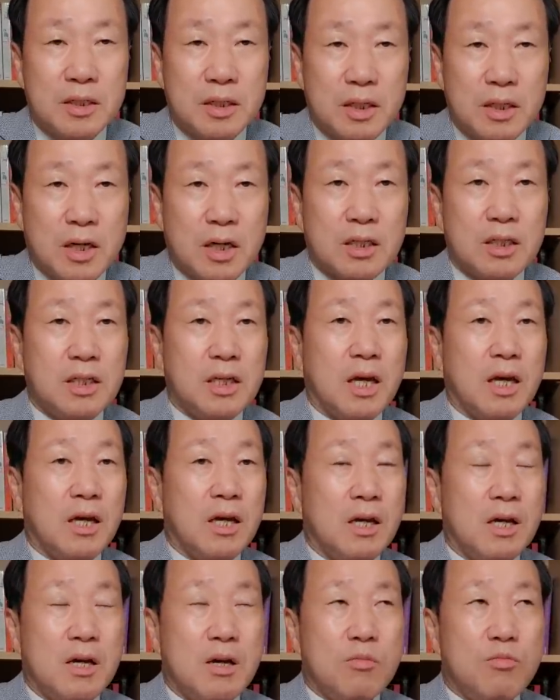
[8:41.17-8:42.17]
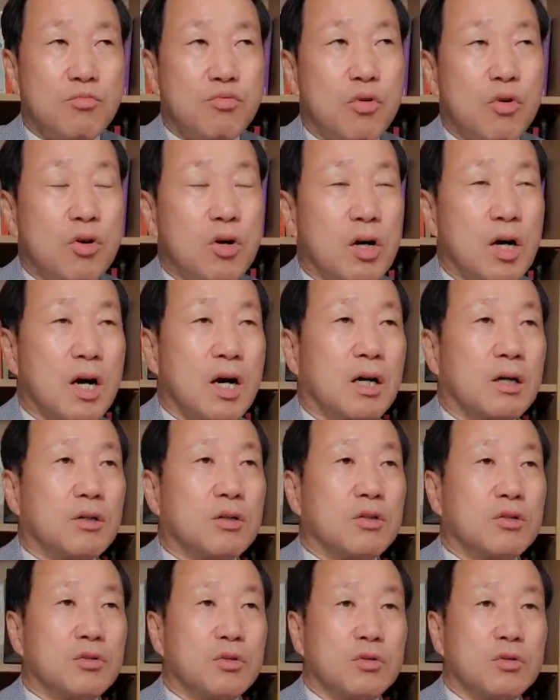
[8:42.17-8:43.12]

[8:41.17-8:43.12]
그러니까 이게 무언가